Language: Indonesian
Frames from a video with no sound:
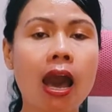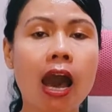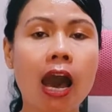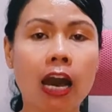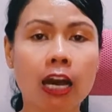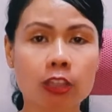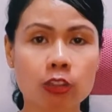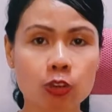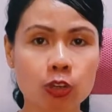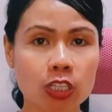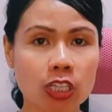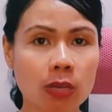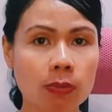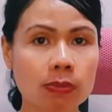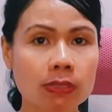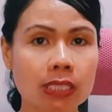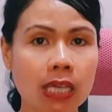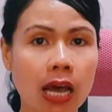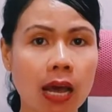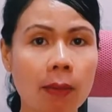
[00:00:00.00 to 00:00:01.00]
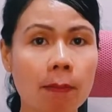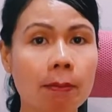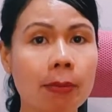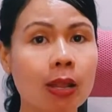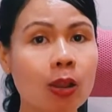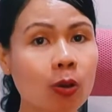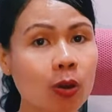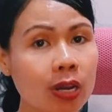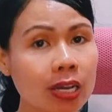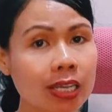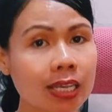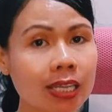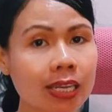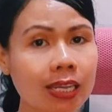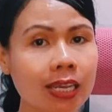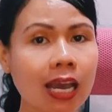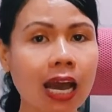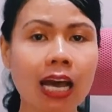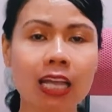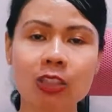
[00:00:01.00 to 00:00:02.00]
atau kita bisa belok ke kiri
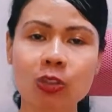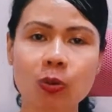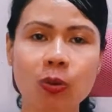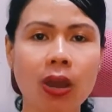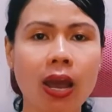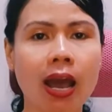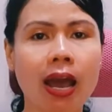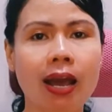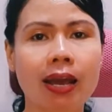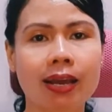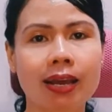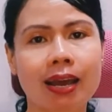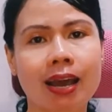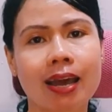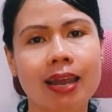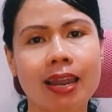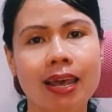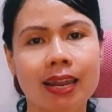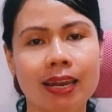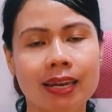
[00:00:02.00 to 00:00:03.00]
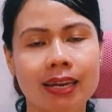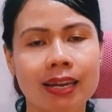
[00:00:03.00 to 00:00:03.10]
ataukah ke kanan.